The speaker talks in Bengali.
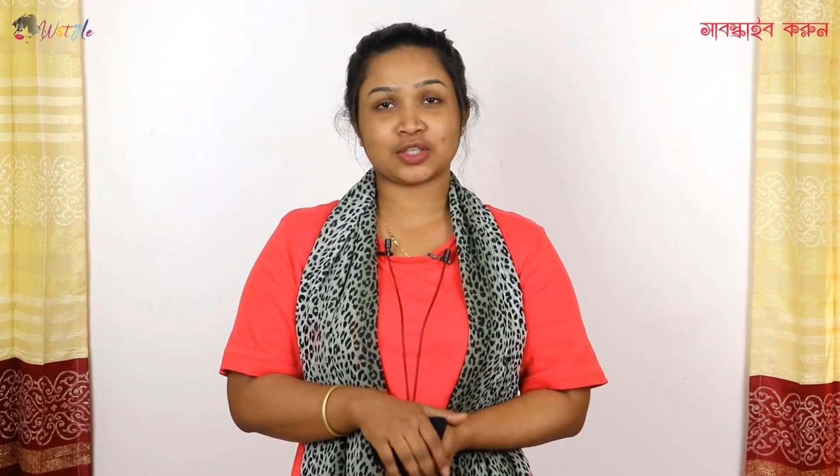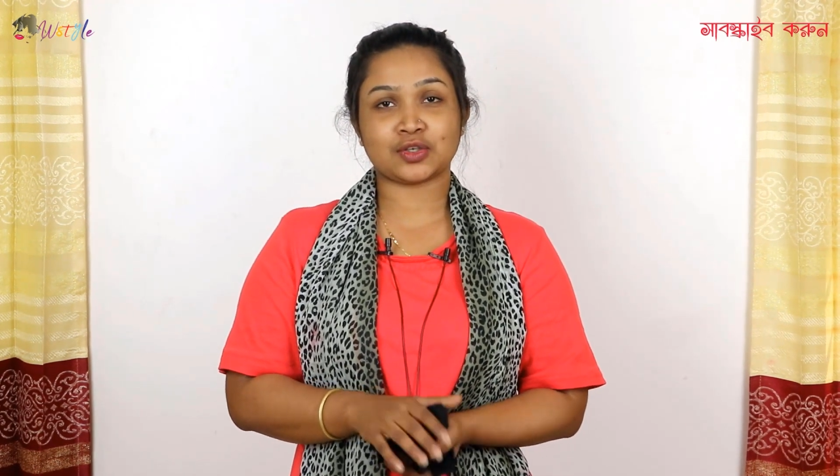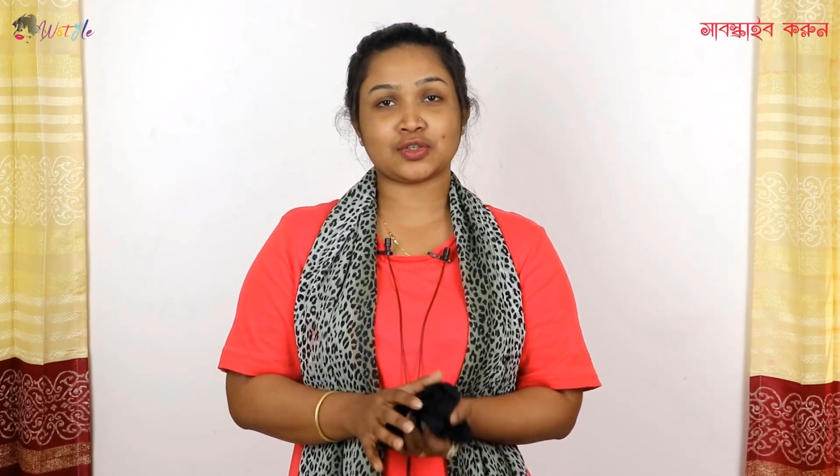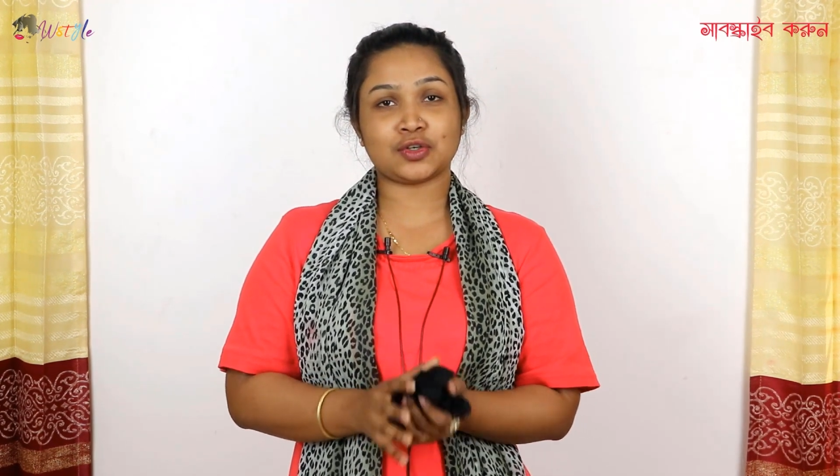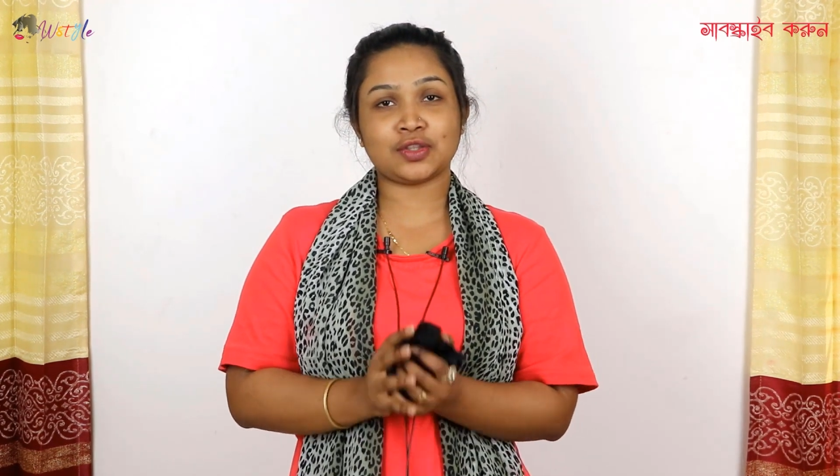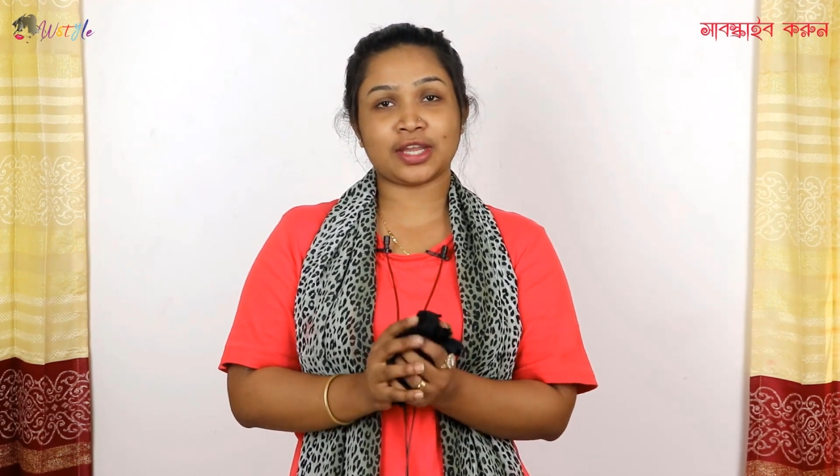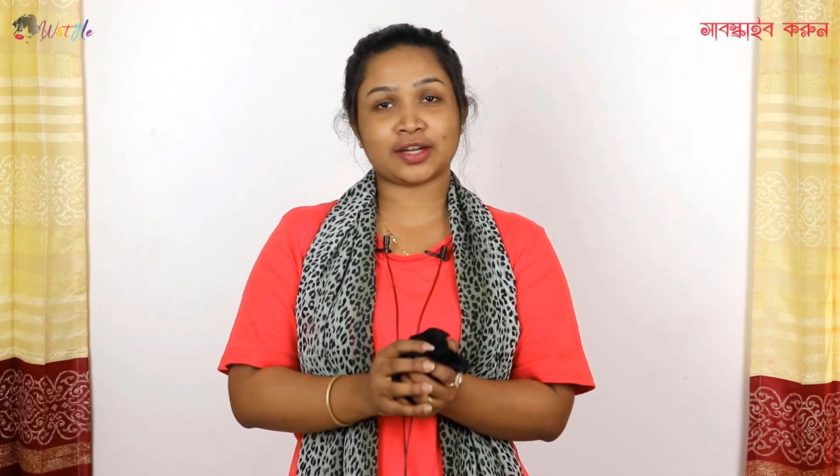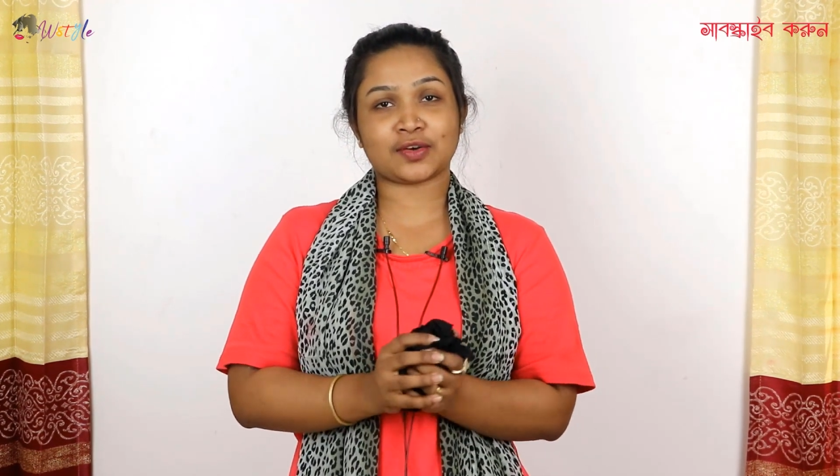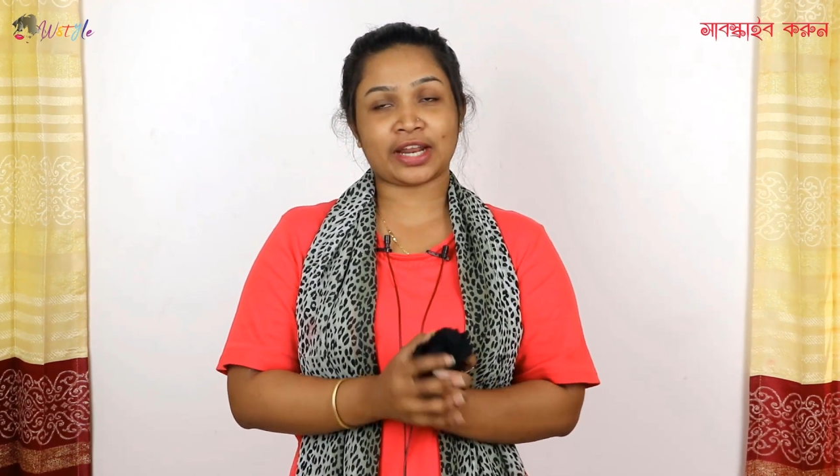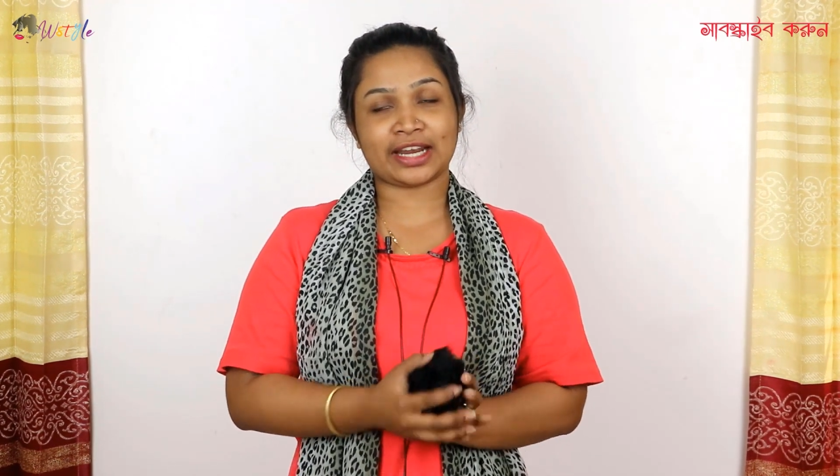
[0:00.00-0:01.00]
সো চলুন দেরি
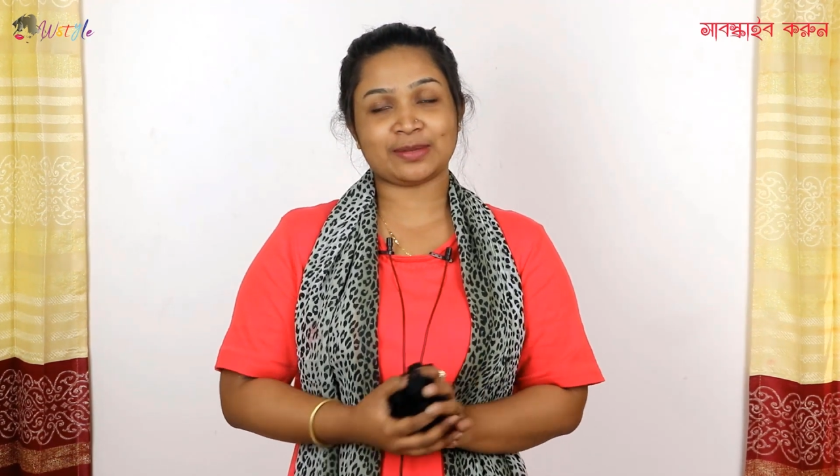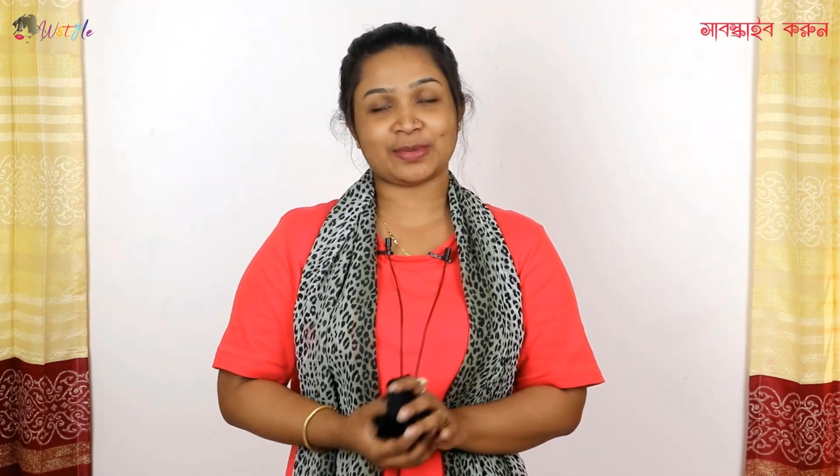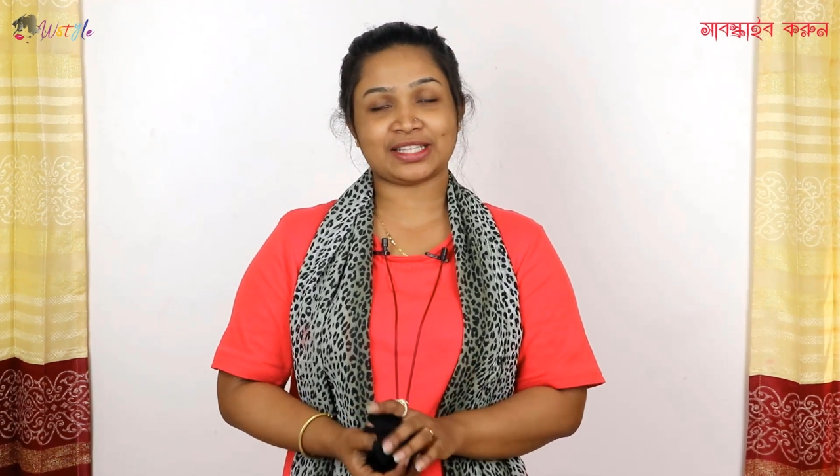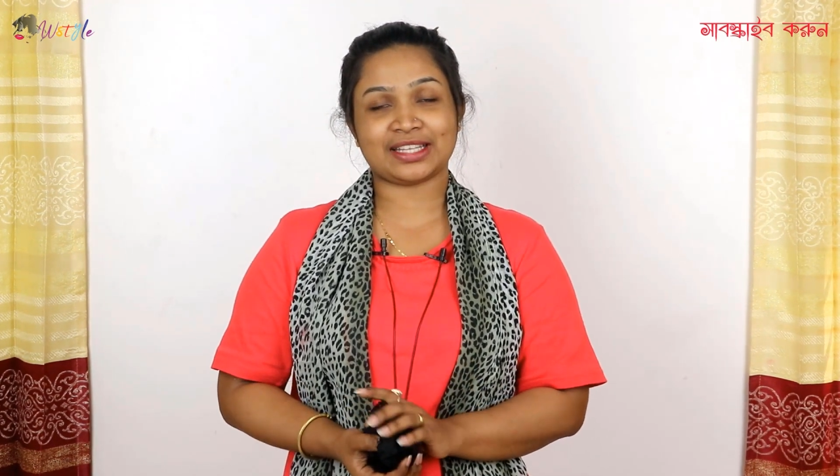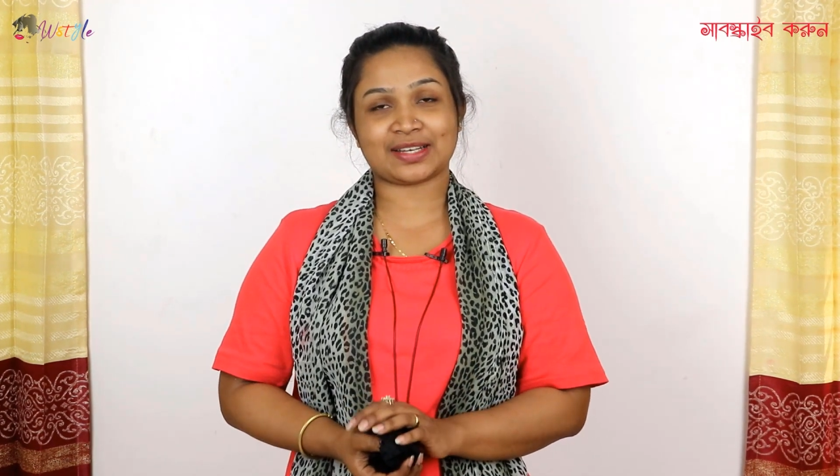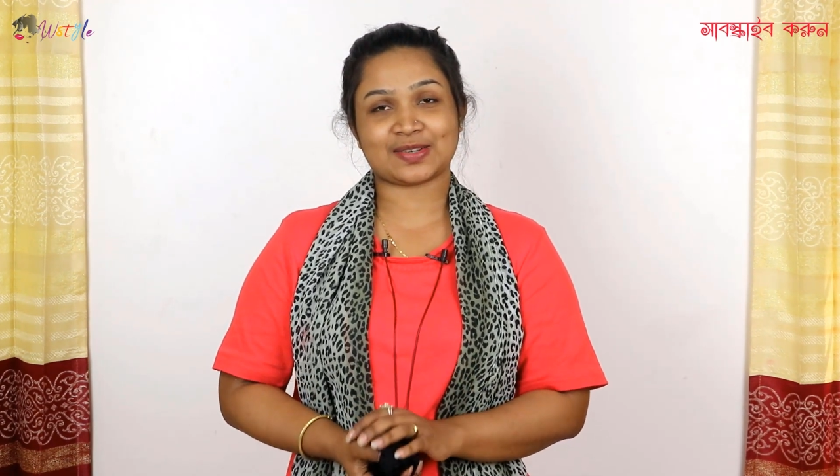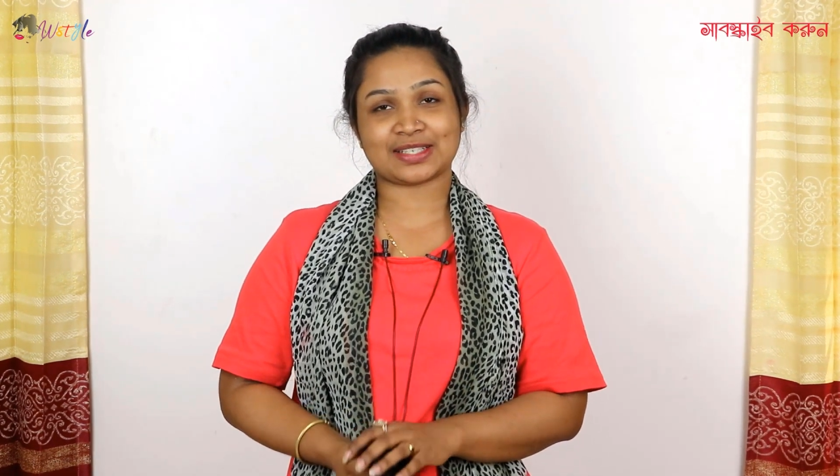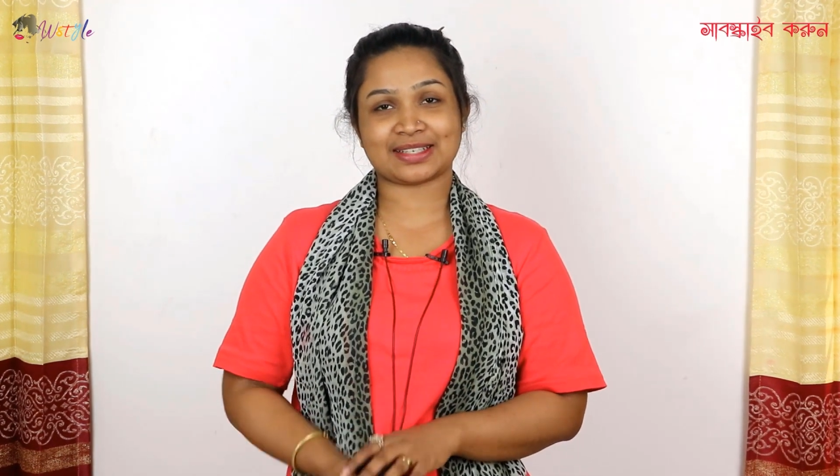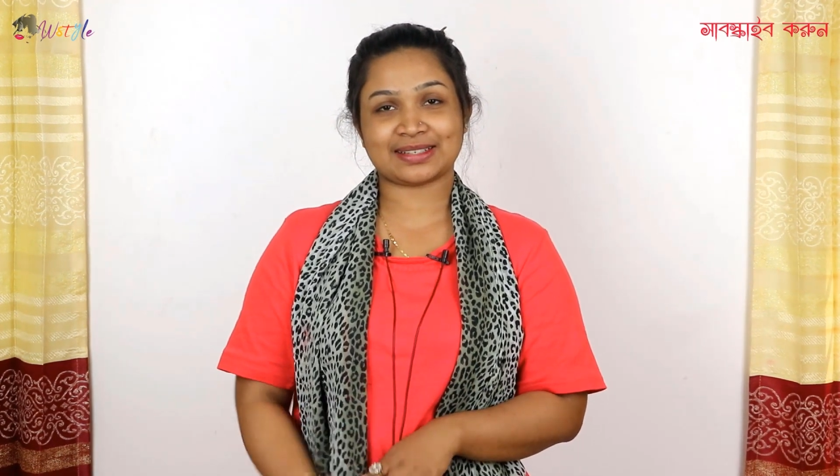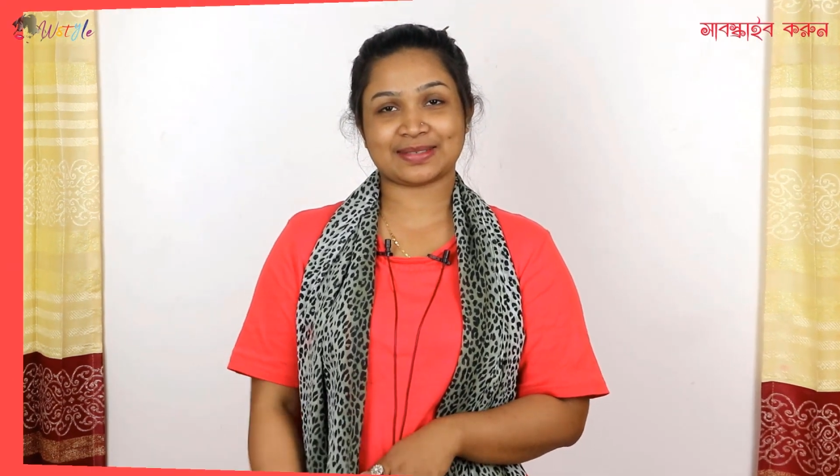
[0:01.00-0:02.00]
না করে আইটি পেনটি দেখে
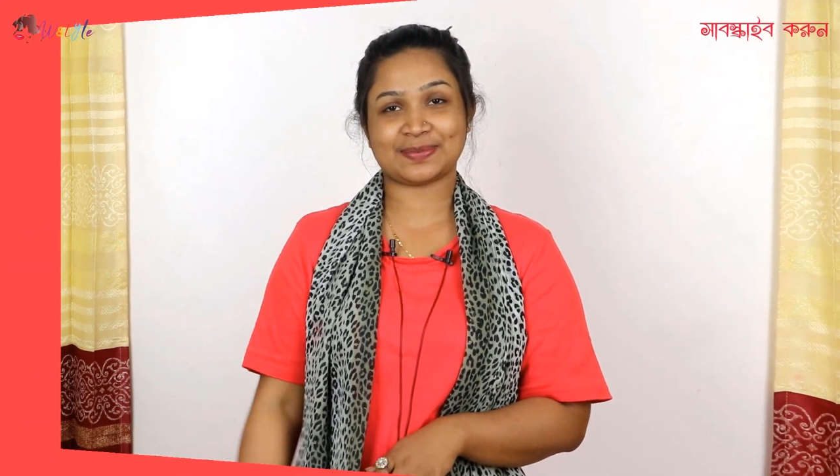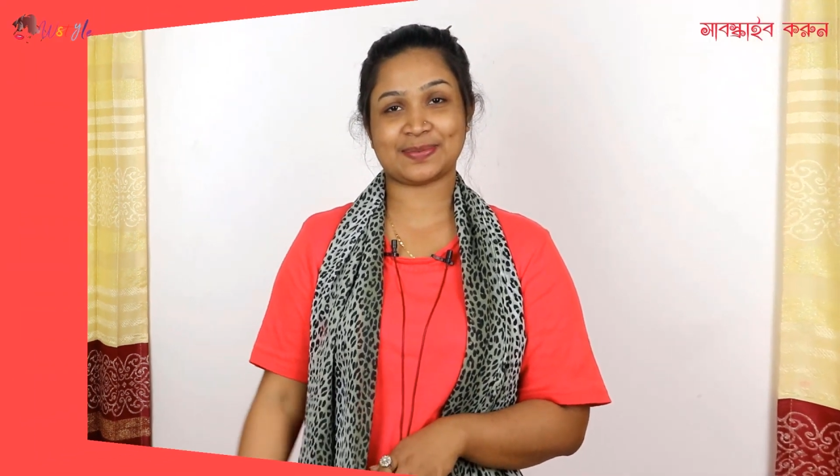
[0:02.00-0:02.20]
নেওয়া যাক